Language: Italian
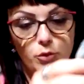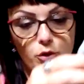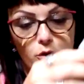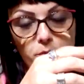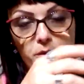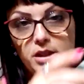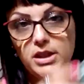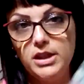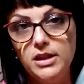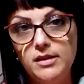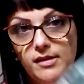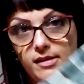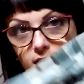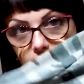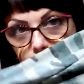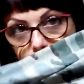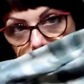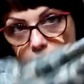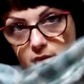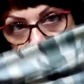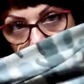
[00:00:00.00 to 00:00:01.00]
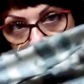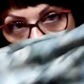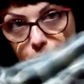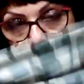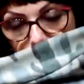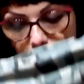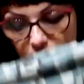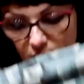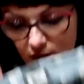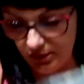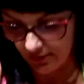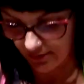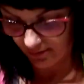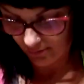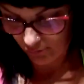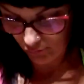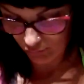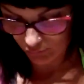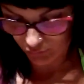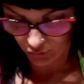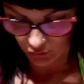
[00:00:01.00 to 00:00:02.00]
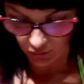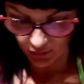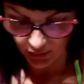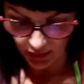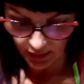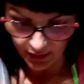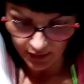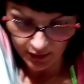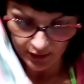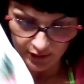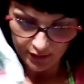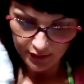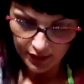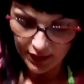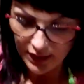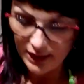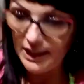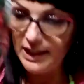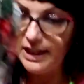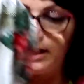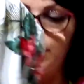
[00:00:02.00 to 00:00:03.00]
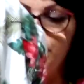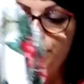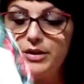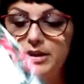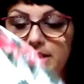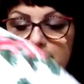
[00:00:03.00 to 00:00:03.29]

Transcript: morbidissimi, sono proprio in tessuto, e nella